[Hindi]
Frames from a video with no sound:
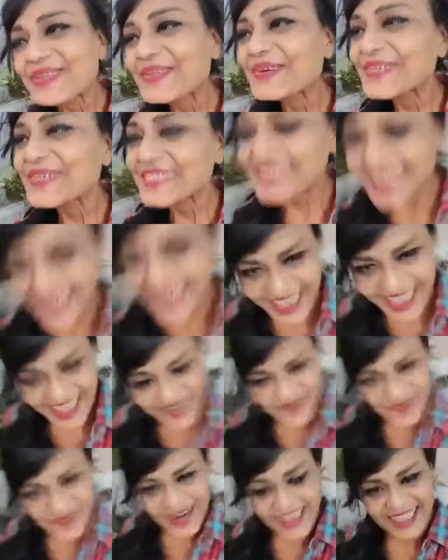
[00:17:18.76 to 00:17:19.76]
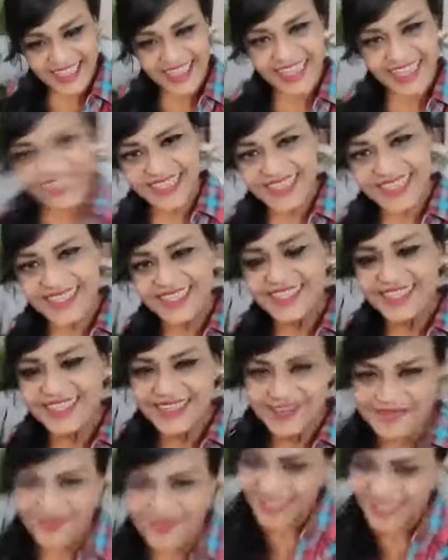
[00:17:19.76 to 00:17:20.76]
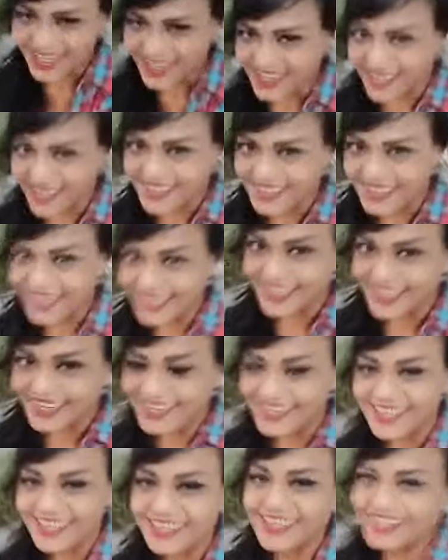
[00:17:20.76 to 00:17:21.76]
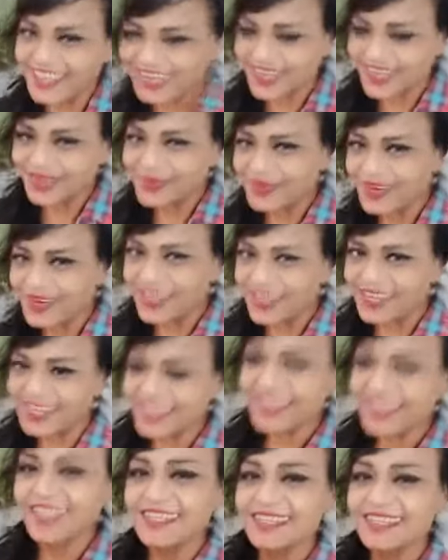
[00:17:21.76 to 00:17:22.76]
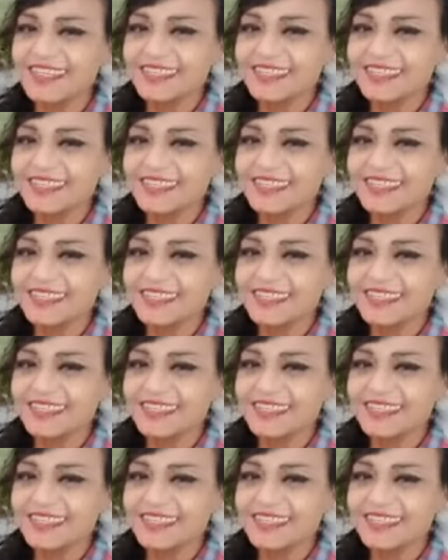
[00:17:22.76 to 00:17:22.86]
तो इस तरह की बातें मुलाकातें ढेरों आएंगी